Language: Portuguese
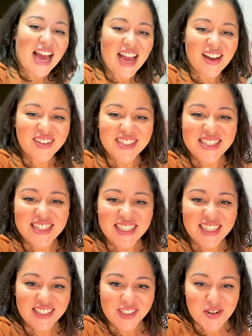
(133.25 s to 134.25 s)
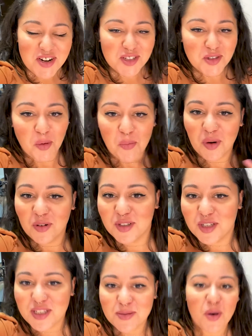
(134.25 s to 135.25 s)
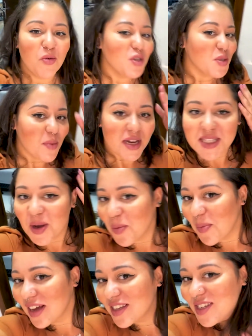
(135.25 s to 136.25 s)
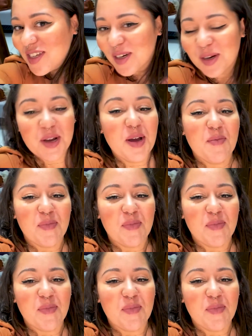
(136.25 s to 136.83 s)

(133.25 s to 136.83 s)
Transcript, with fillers: é o dia seguinte, eu já estou prontíssima hoje mais arrumadinha